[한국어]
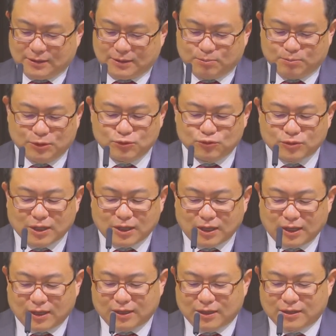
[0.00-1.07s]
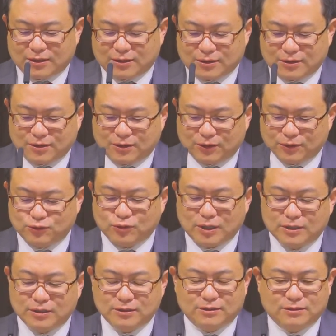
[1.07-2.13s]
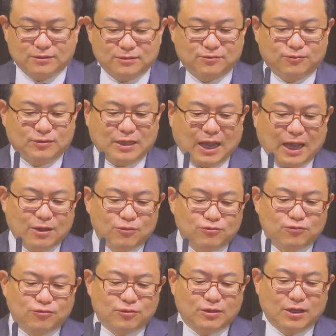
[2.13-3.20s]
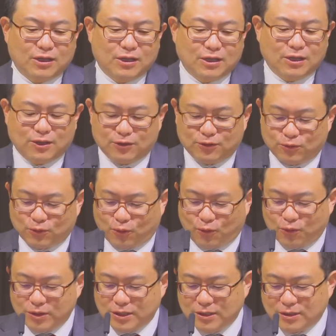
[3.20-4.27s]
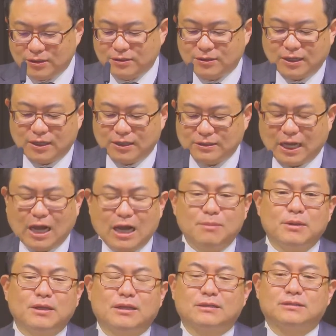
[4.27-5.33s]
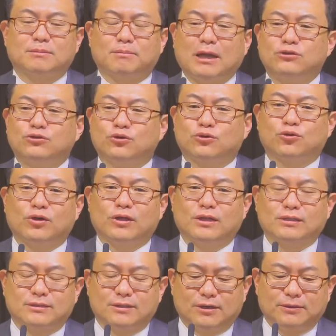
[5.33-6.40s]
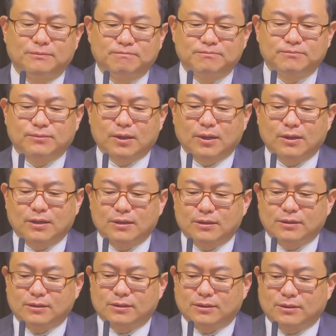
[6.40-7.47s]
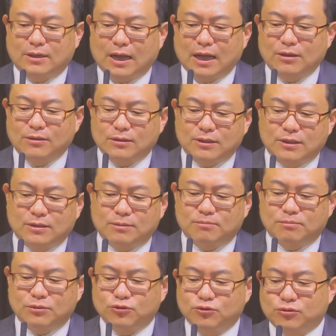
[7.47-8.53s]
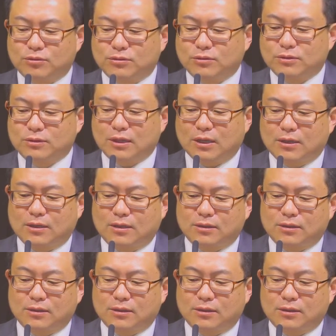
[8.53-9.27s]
미국에 거주하는 우리 한국계 노인들의 삶에 대해서 만족도에 대해서 어, 한, 이 미국의